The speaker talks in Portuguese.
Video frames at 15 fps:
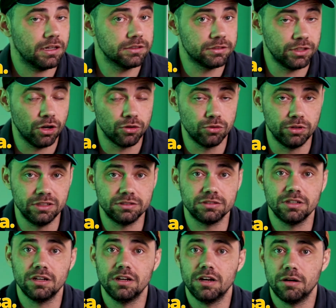
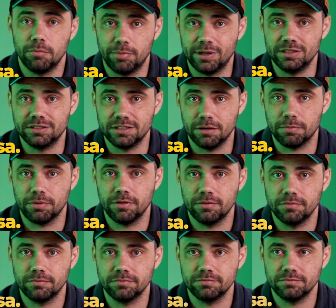CO2, por exemplo,
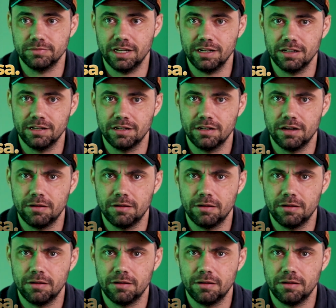né?